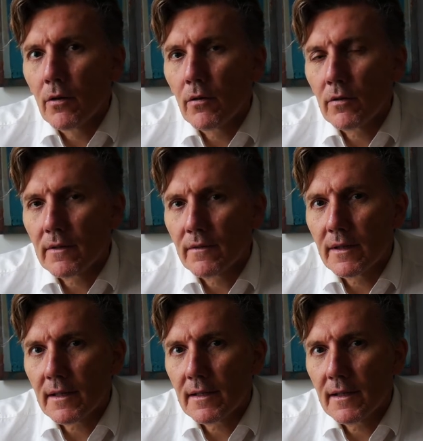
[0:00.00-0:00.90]
und
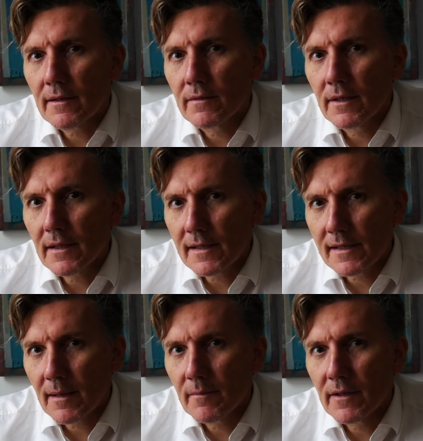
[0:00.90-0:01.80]
wirklich
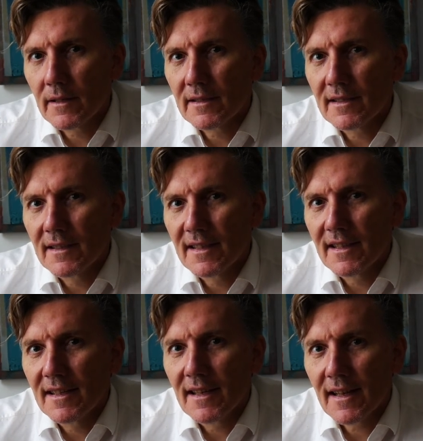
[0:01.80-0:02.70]
wirksam wird,
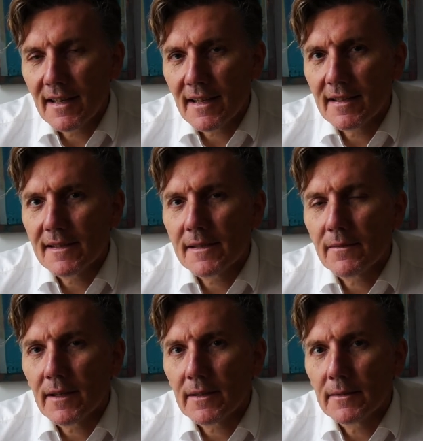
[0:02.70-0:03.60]
ergänzt
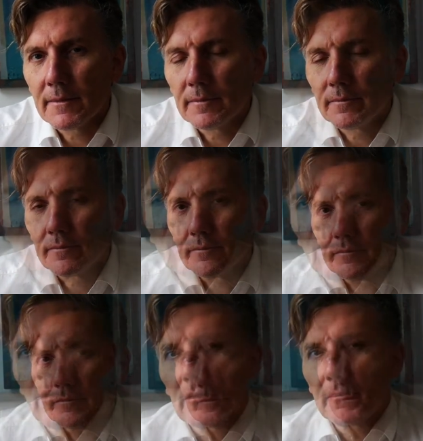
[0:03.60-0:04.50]
werden.
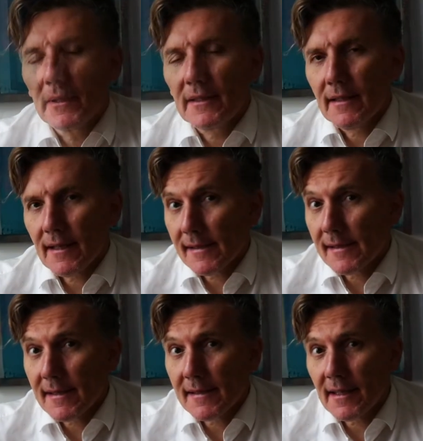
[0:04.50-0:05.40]
Und bitte lassen
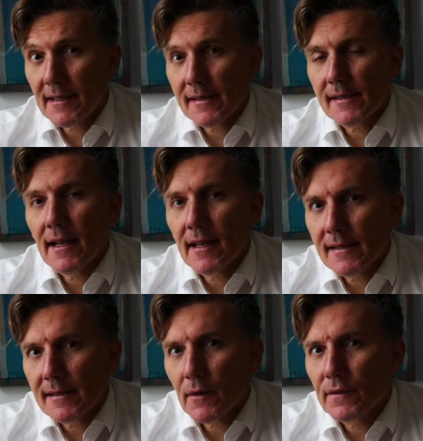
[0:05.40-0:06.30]
Sie sich das
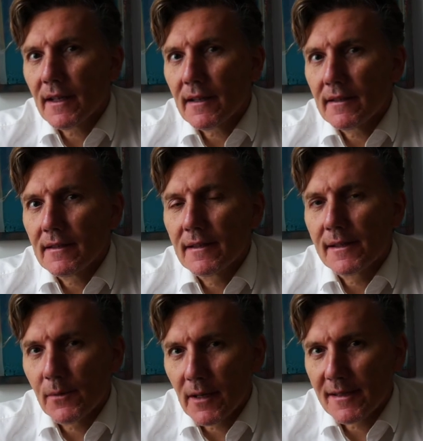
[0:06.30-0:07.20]
jetzt auf der
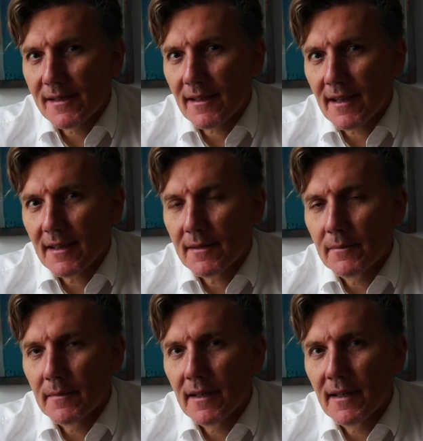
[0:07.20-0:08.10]
Zunge zergehen.
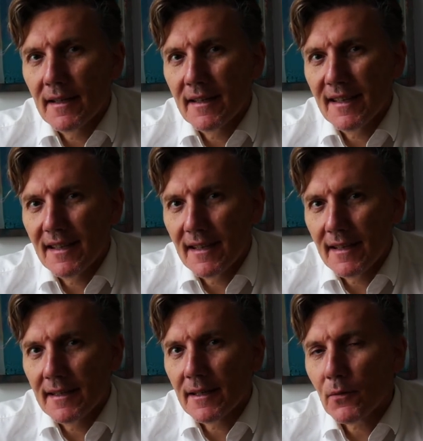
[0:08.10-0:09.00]

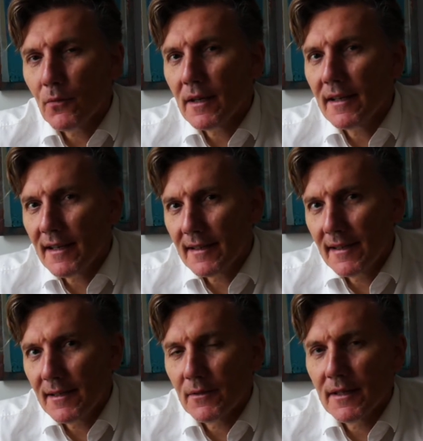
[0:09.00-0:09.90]
In der Ruhe liegt
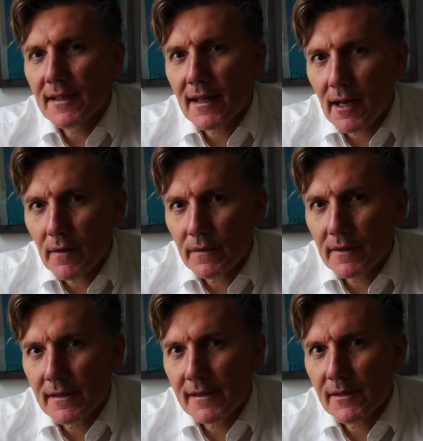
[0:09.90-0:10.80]
nicht nur die
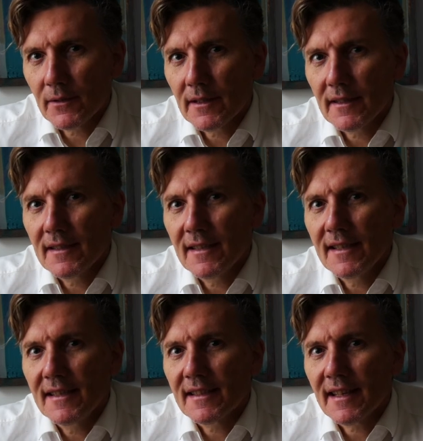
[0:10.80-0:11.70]
Kraft, sondern
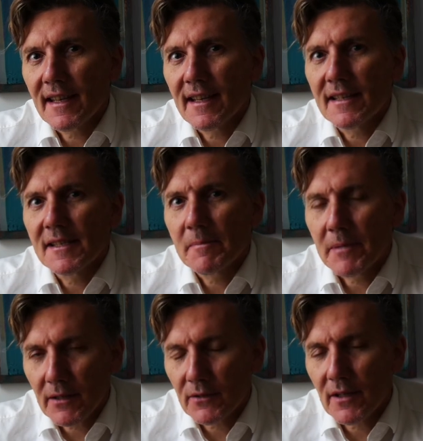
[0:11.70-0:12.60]
Ihre
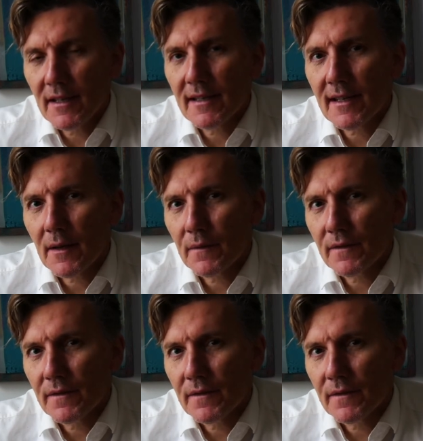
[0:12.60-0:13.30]
spirituelle Kraft